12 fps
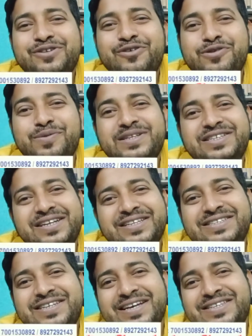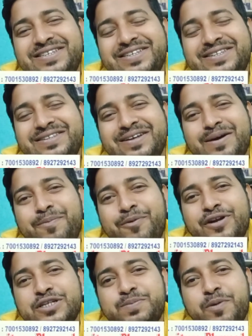ধন্যবাদ জানাতে চাইছি
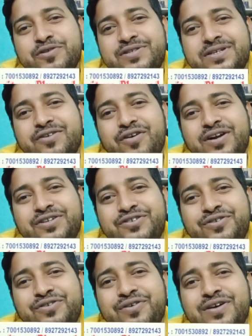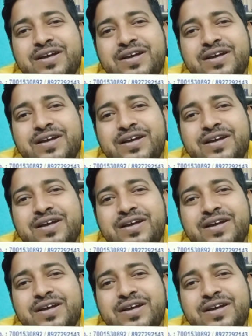প্রোডাক্ট স্পন্সর করার জন্য